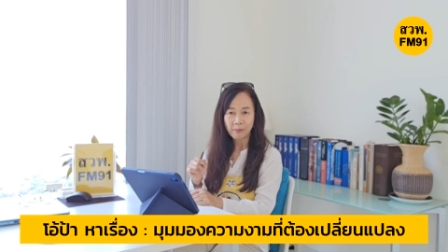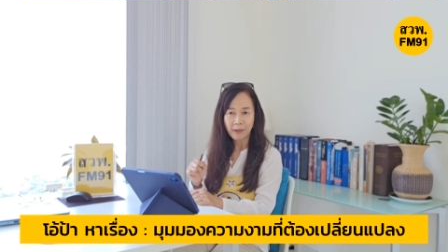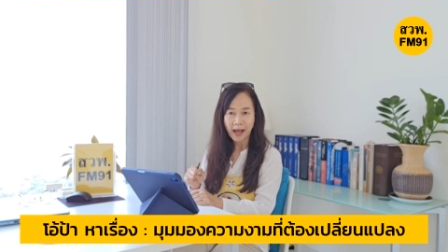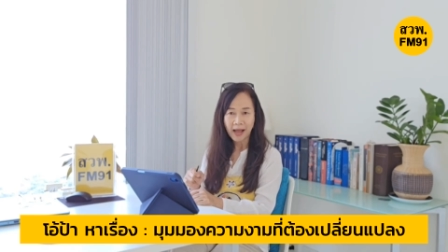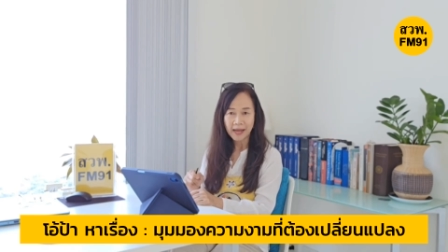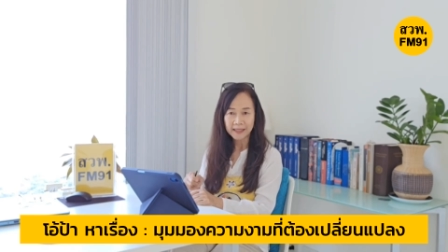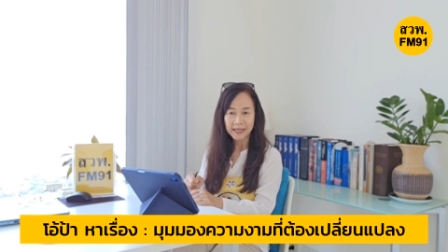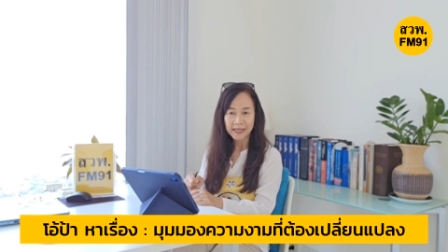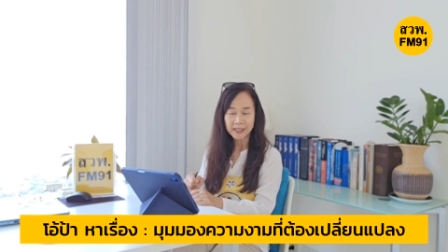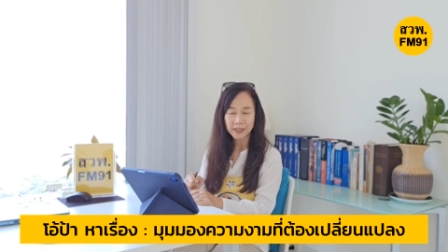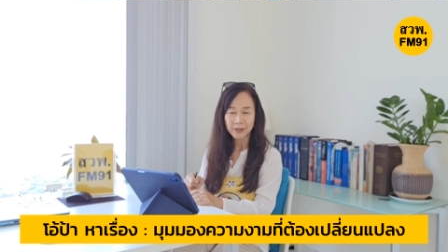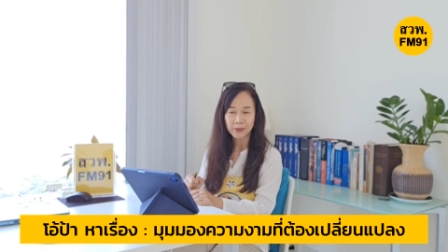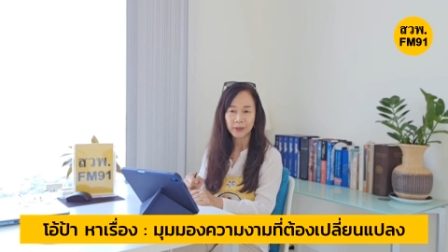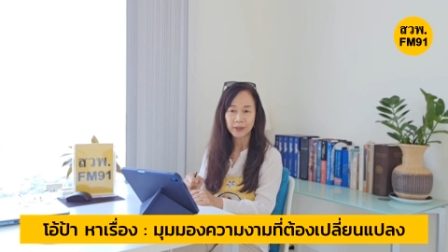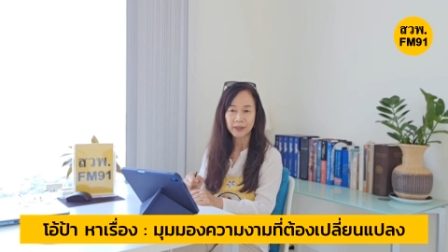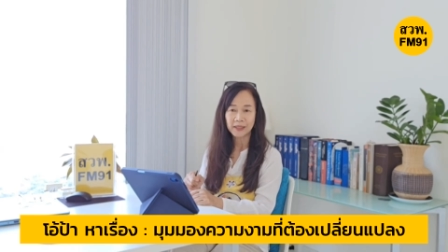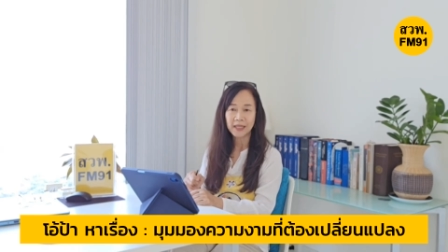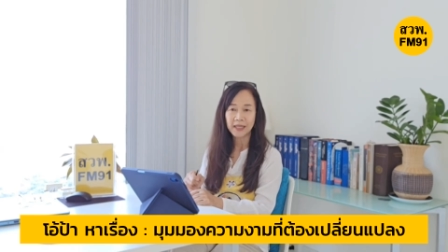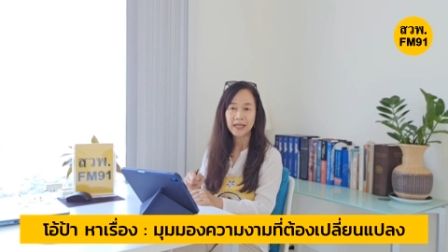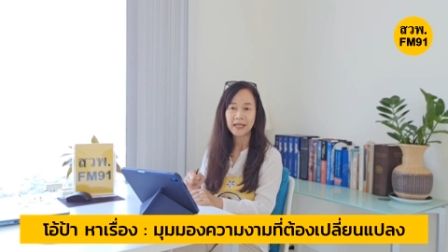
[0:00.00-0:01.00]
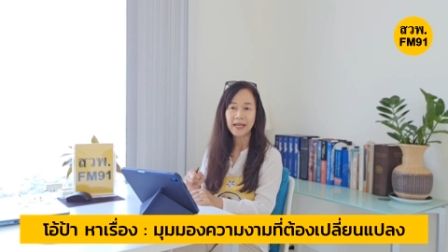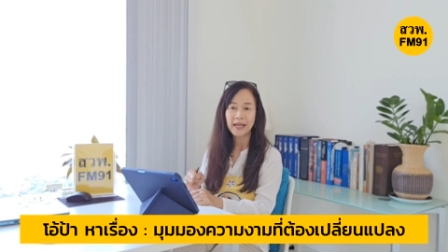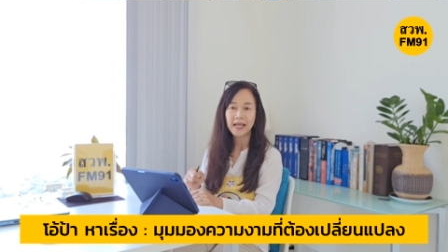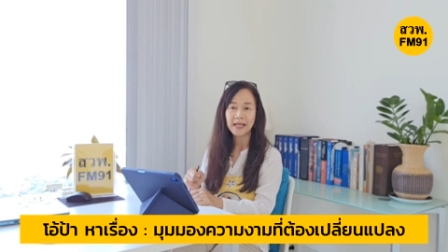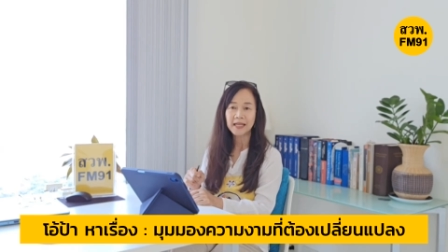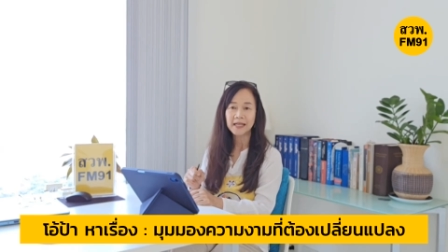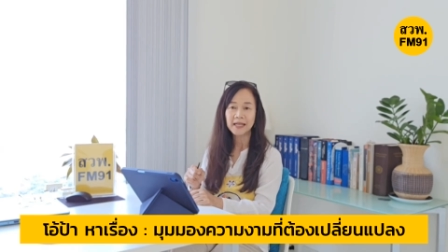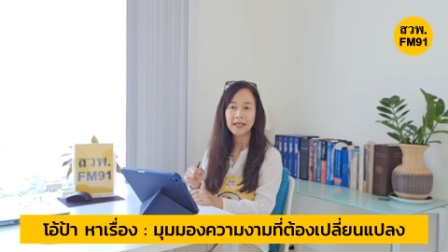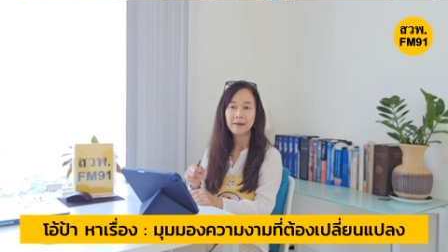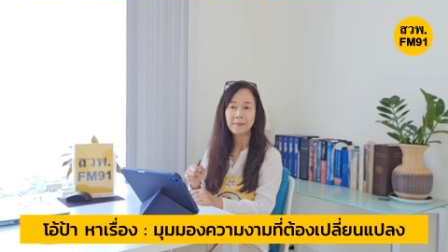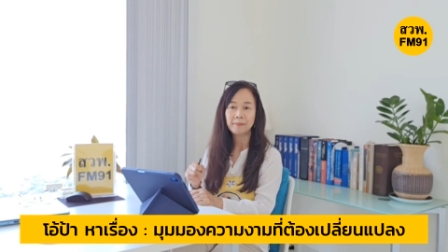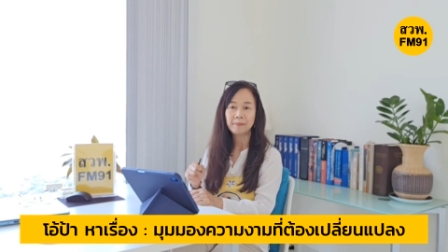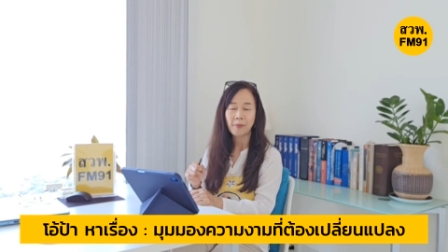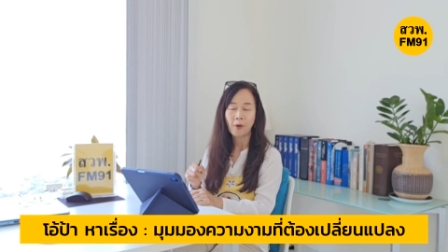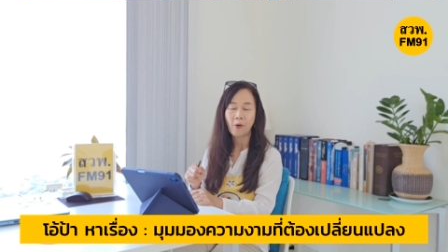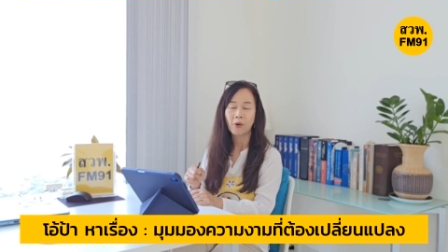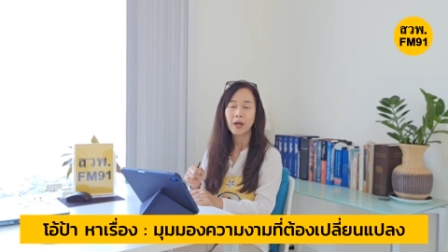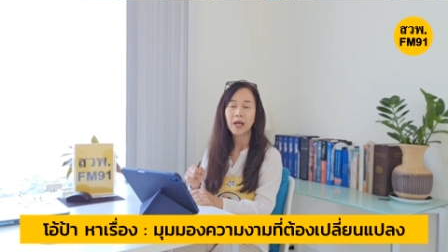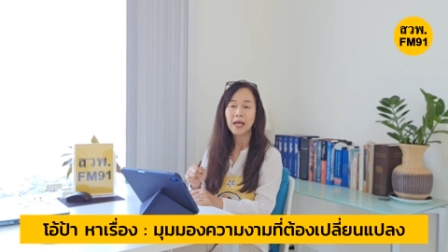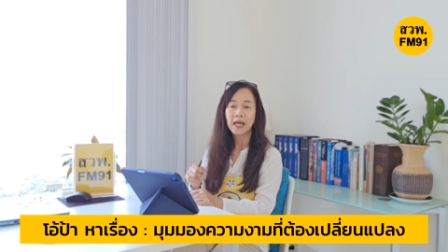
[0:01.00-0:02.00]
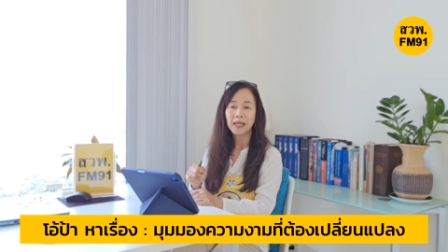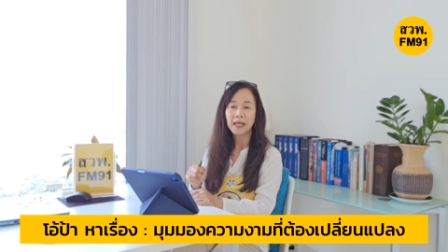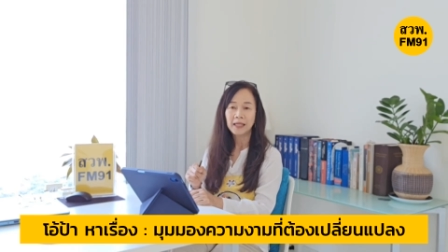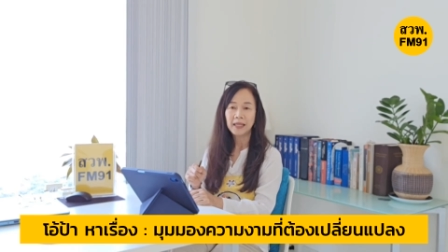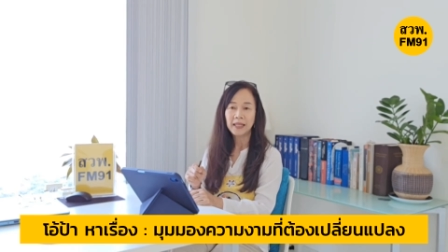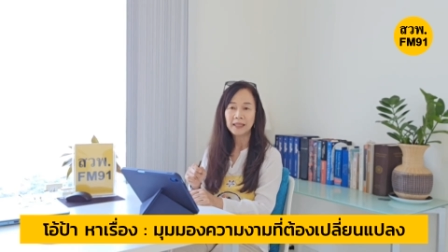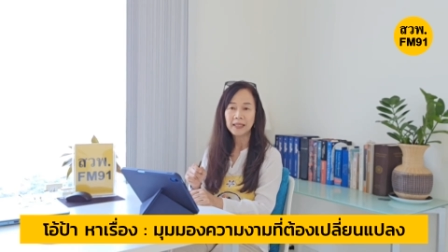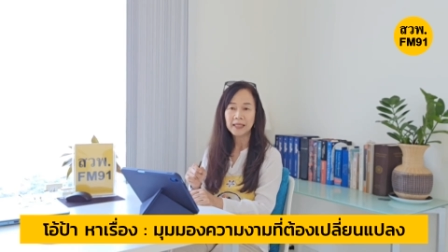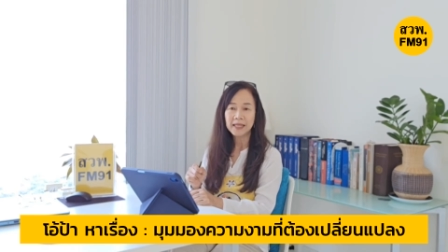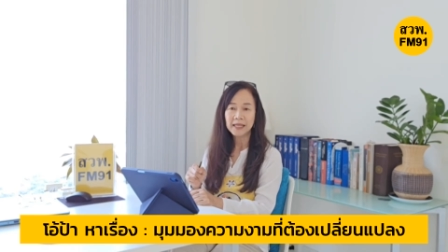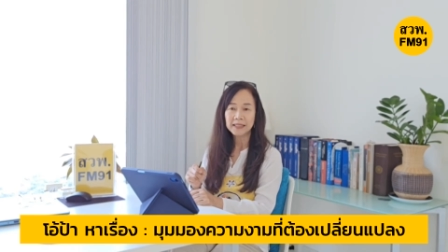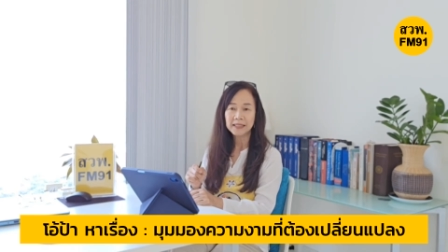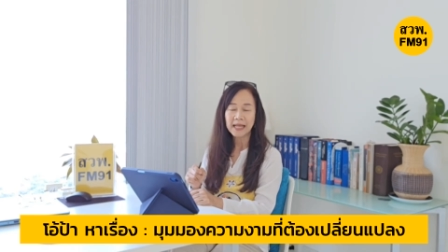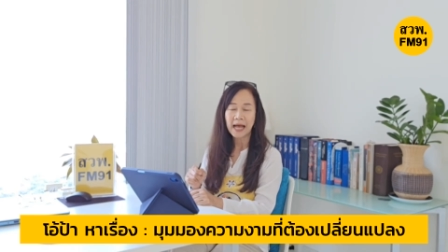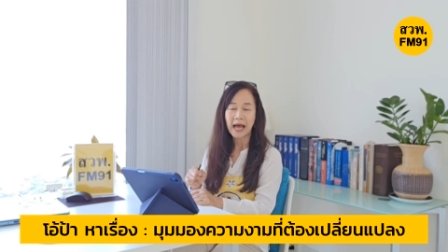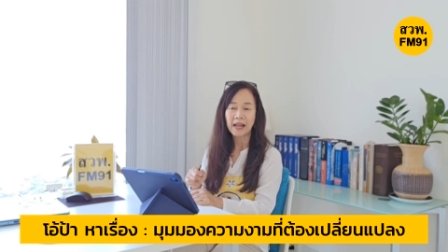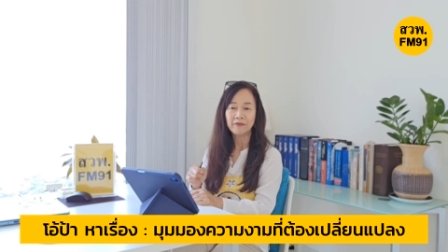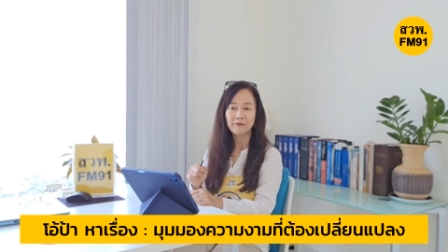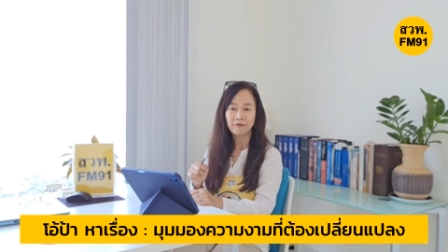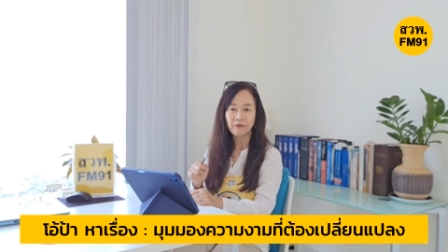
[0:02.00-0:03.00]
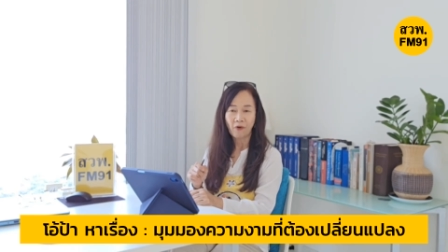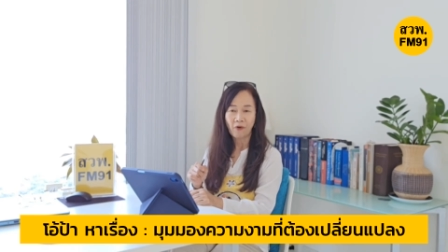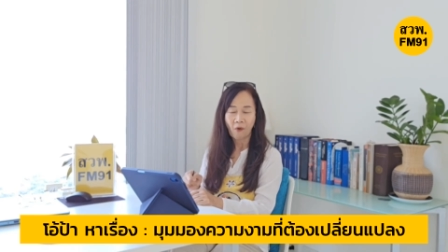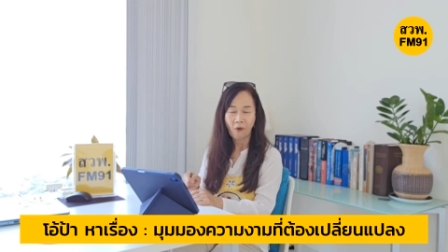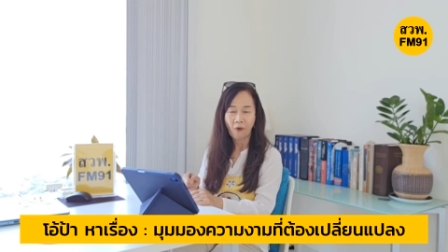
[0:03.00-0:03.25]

มากที่สุดที่ได้ขึ้นปกนิตยสารโว